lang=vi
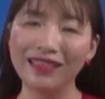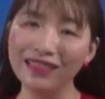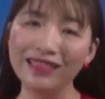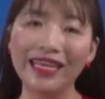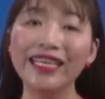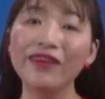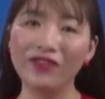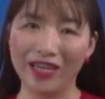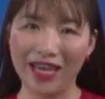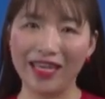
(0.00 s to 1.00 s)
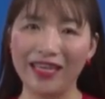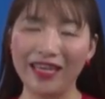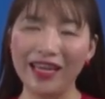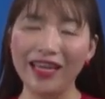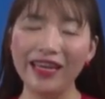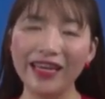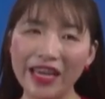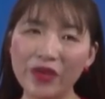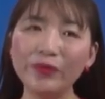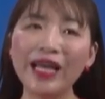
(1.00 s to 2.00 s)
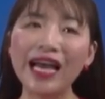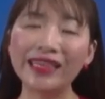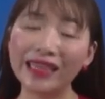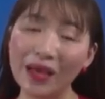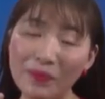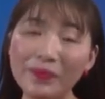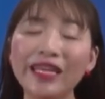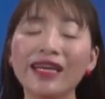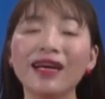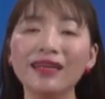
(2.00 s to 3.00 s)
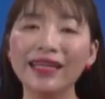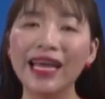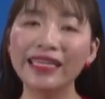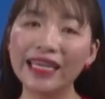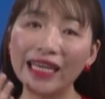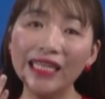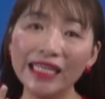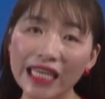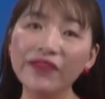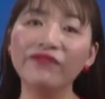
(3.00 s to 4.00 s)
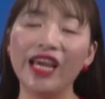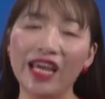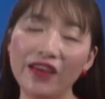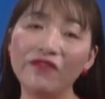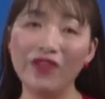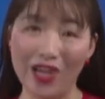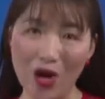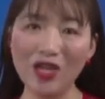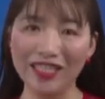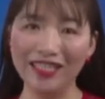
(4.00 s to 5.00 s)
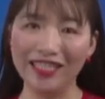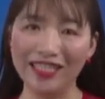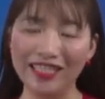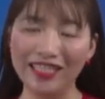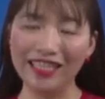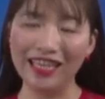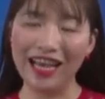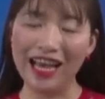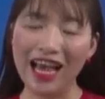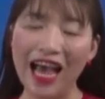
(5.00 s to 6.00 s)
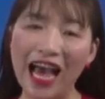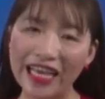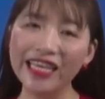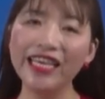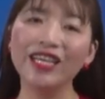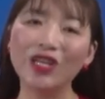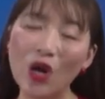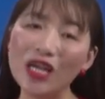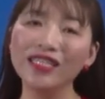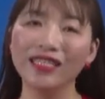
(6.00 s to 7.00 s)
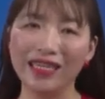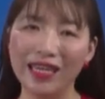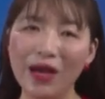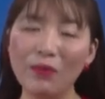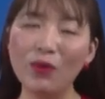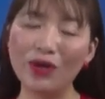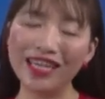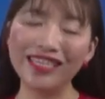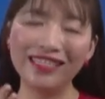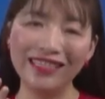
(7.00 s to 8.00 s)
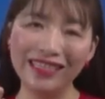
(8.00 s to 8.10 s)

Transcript: từ cái nhân vật này để chúng ta thấm thí hơn cái cách nhìn về về con người. Hãy nhìn con người một cách